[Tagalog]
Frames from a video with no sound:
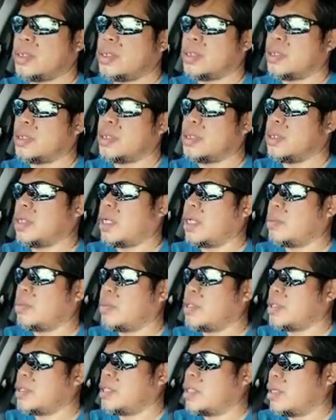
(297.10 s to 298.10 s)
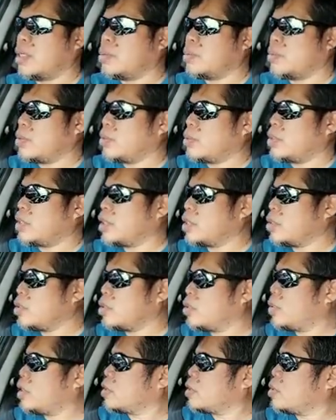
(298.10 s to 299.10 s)
yan, may drive-thru dito
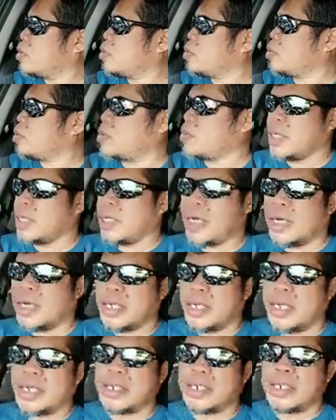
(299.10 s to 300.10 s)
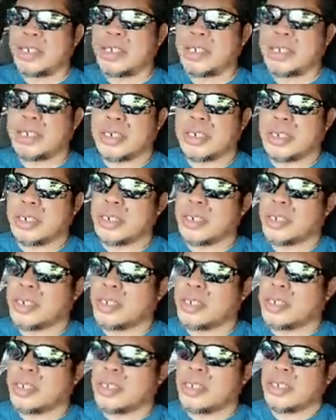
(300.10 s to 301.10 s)
mga troops, may kainan.
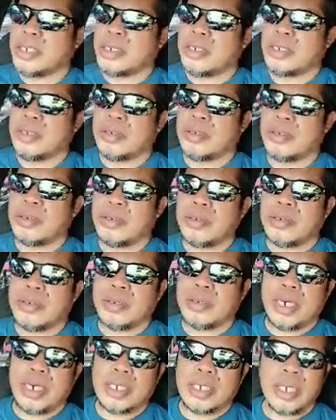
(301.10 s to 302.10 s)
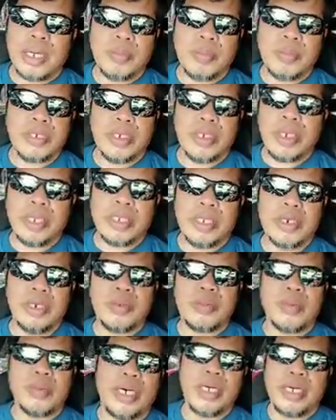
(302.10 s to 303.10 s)
So, kakatapos lang natin
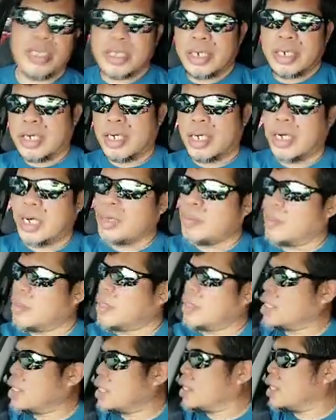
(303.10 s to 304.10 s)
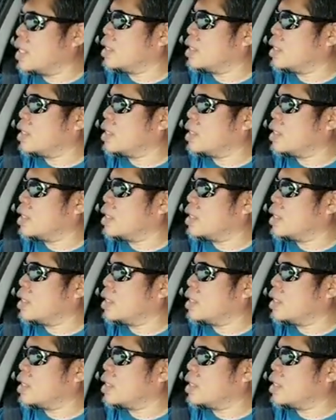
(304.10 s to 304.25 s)
kumain kaya balikan natin